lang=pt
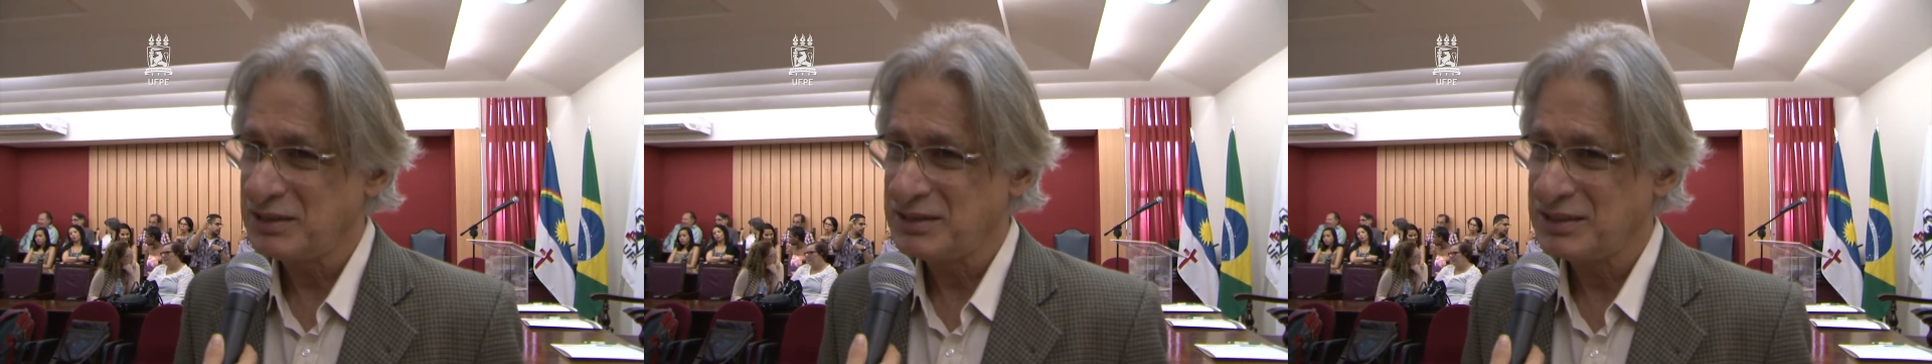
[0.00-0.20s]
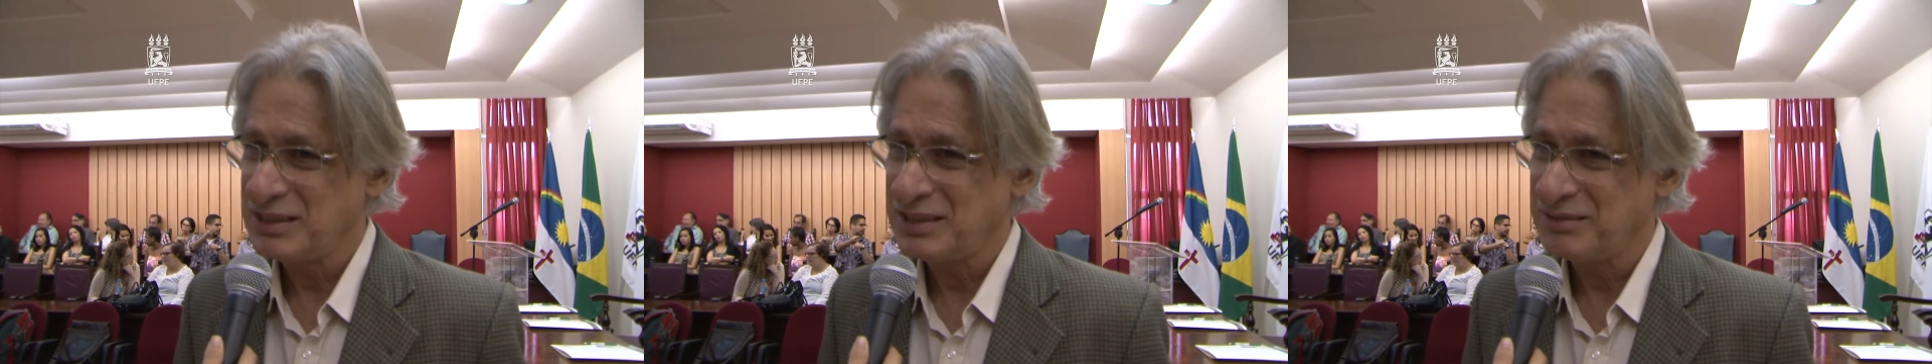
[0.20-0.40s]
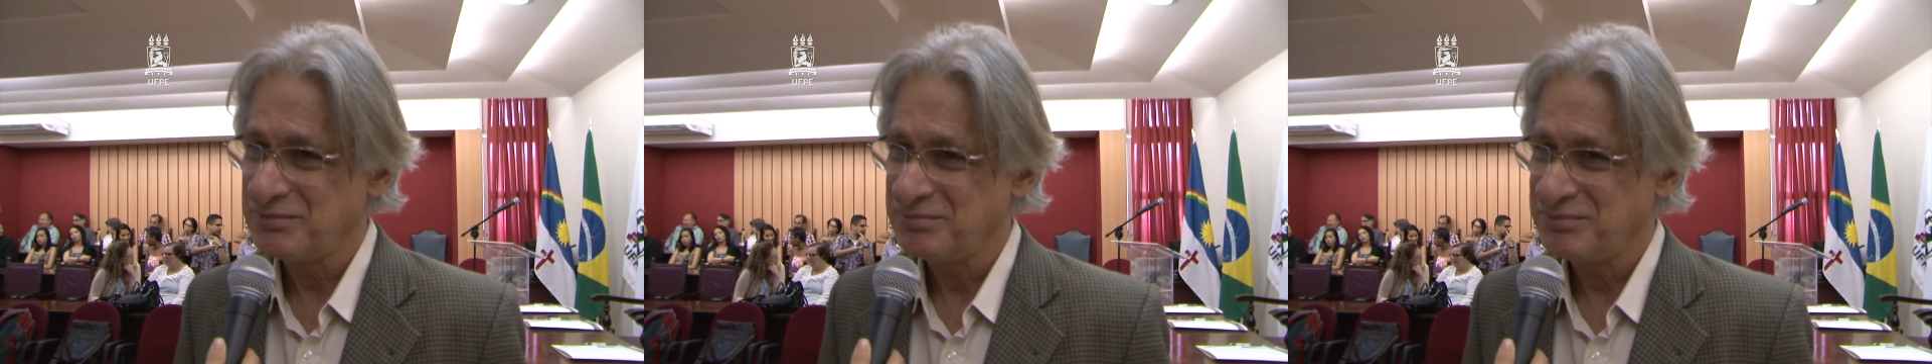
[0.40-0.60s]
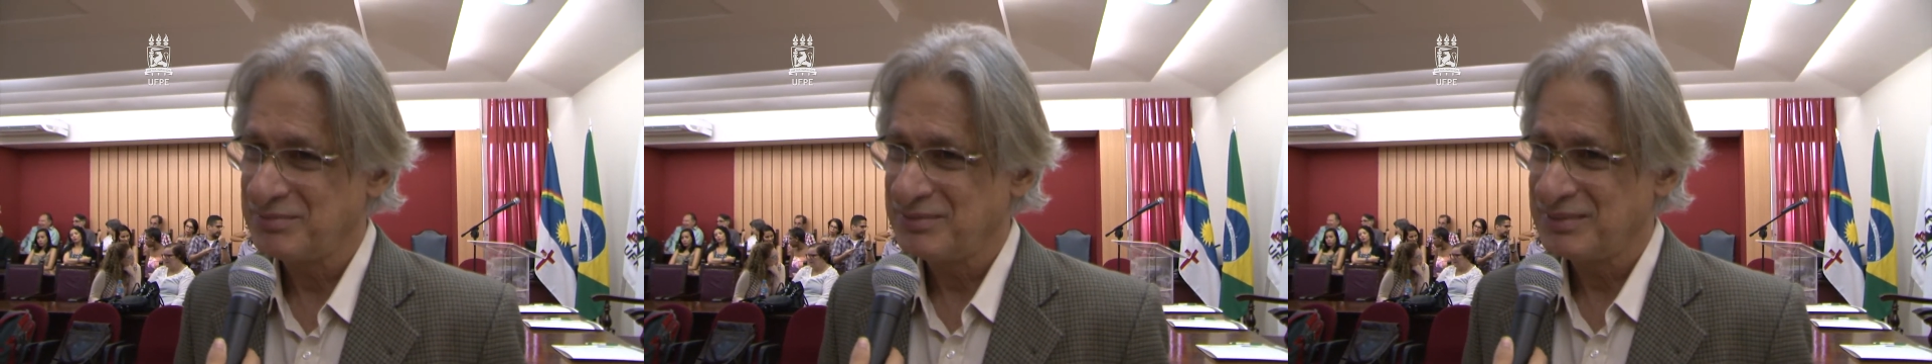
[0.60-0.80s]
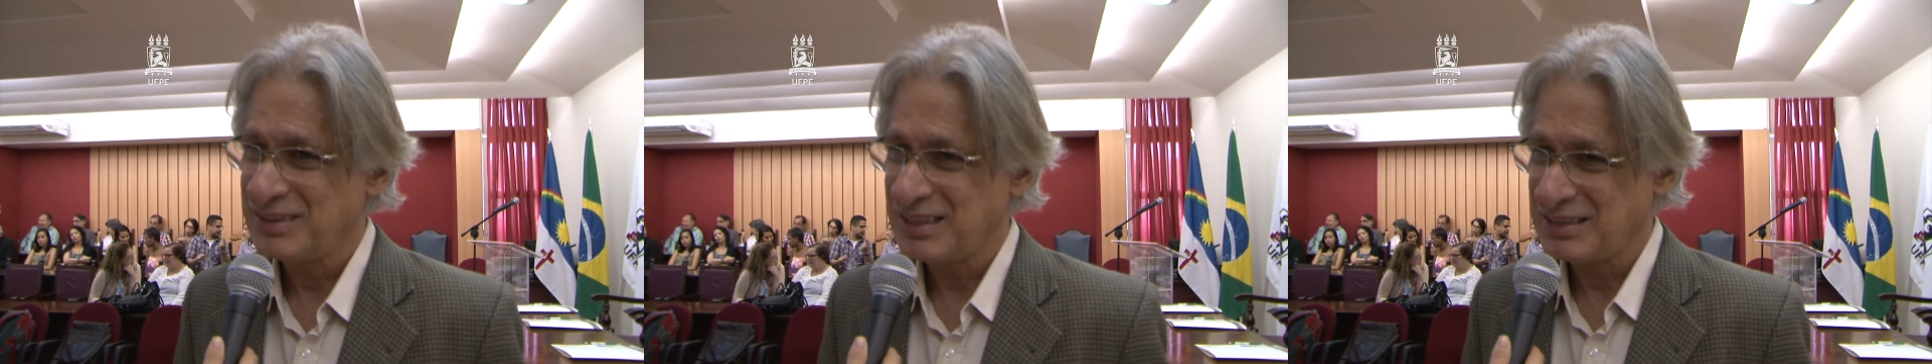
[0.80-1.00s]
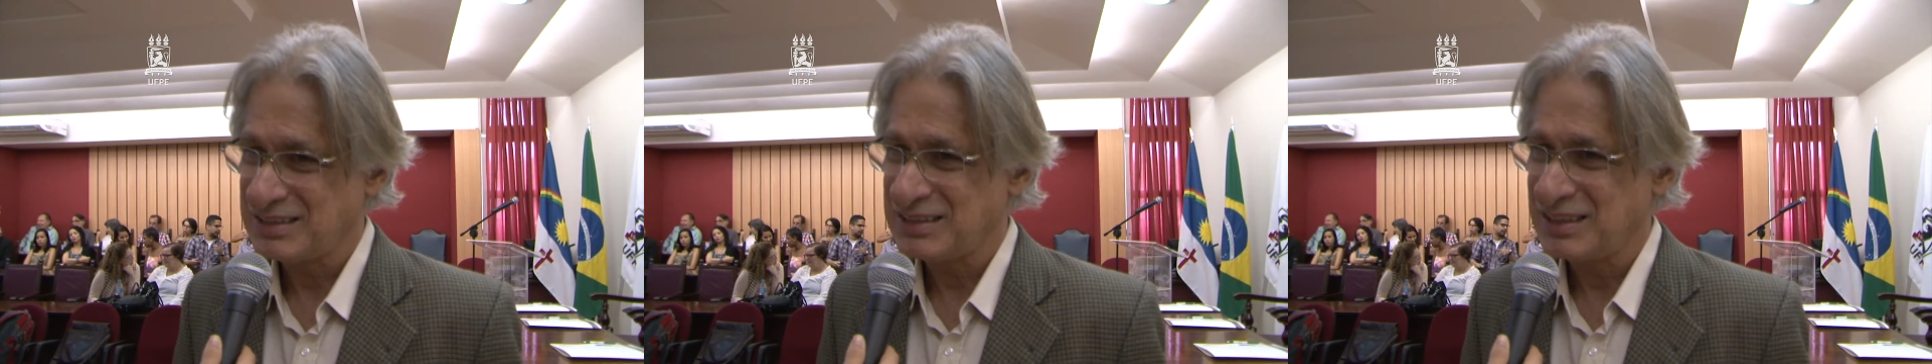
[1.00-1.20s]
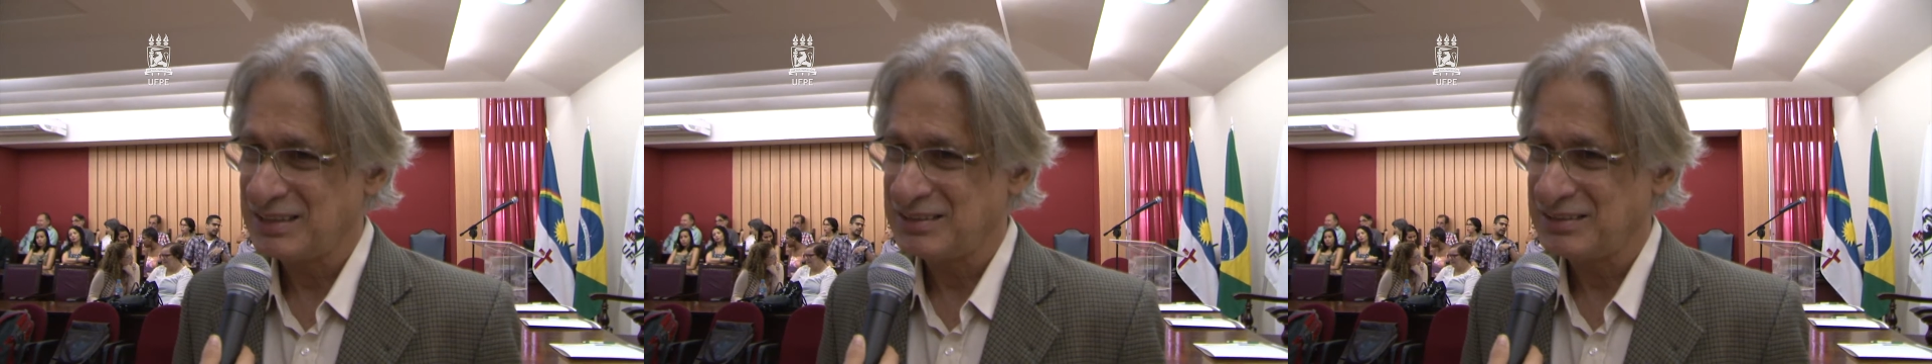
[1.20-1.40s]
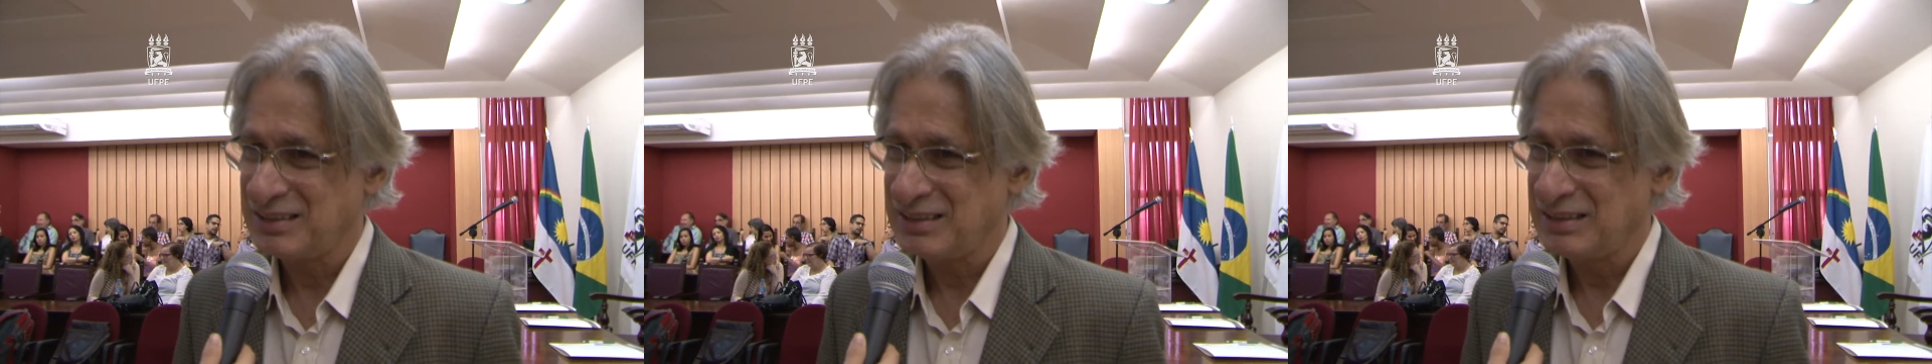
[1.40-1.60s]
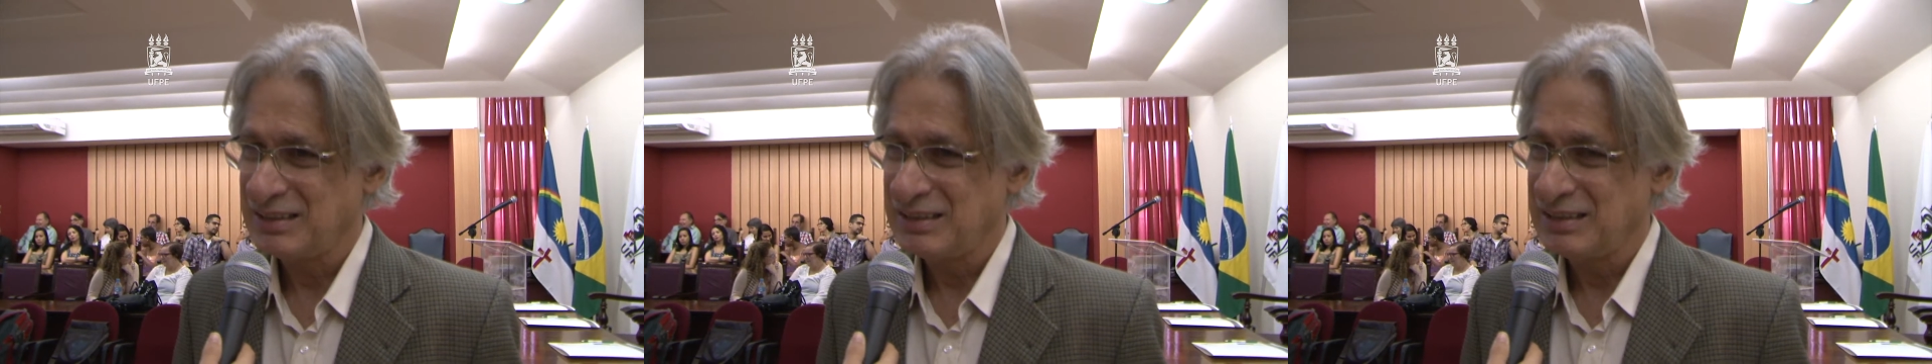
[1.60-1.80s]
si. Interessante, né?